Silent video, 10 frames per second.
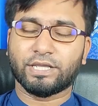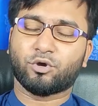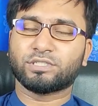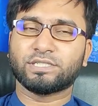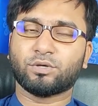এই
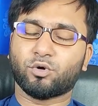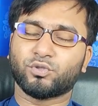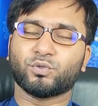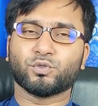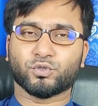কথাটি
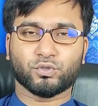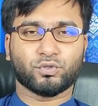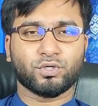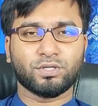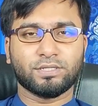কতটুকু
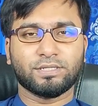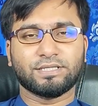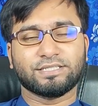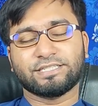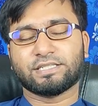সত্য
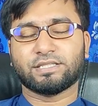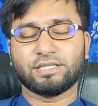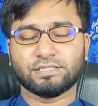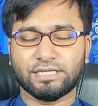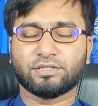সেটা
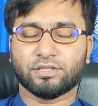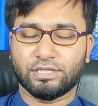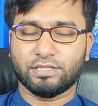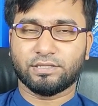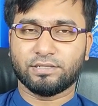তিনি জানতে
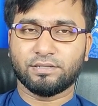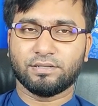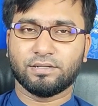চেয়েছেন